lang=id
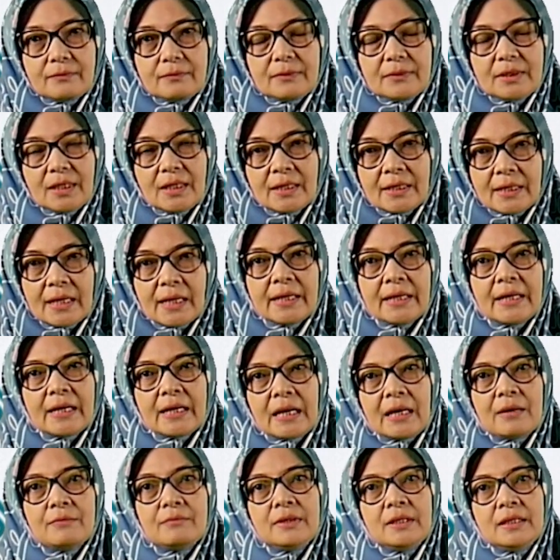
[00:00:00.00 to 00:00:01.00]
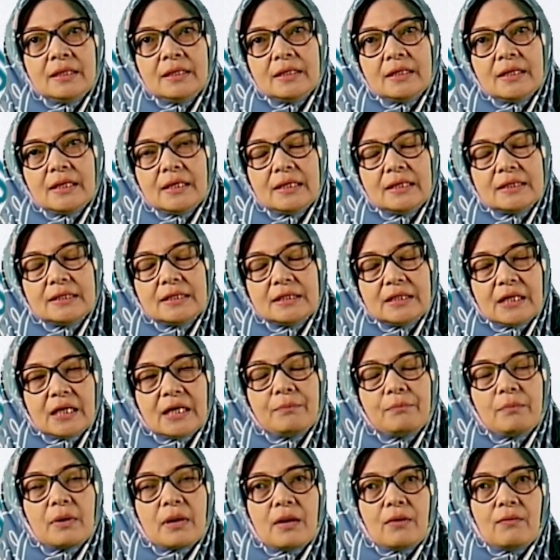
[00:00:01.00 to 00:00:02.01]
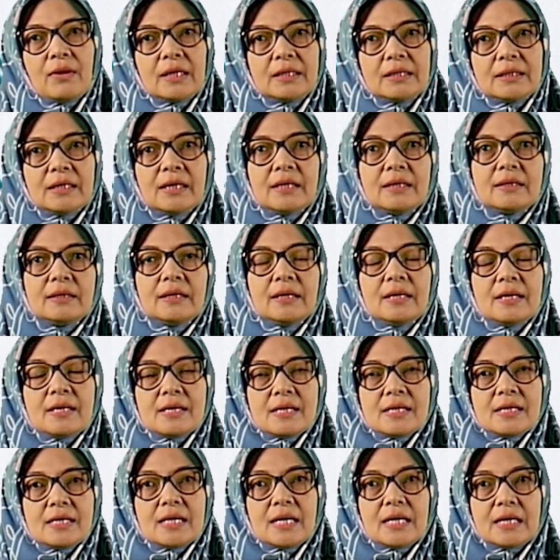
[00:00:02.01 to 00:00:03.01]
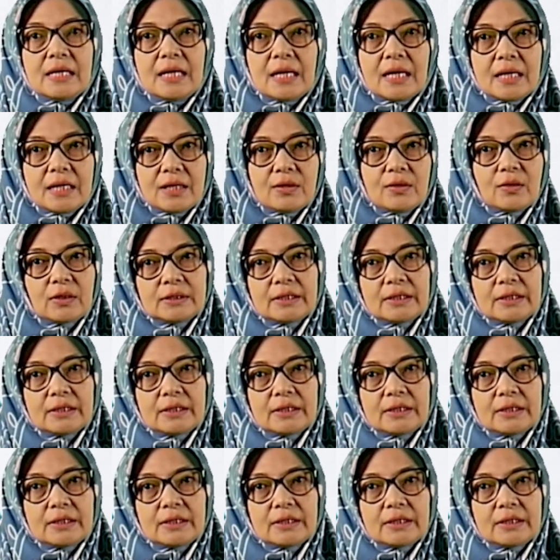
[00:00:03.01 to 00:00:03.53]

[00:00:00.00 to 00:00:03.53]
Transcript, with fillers: dari kami dari sisi keperawatan dan dari dokter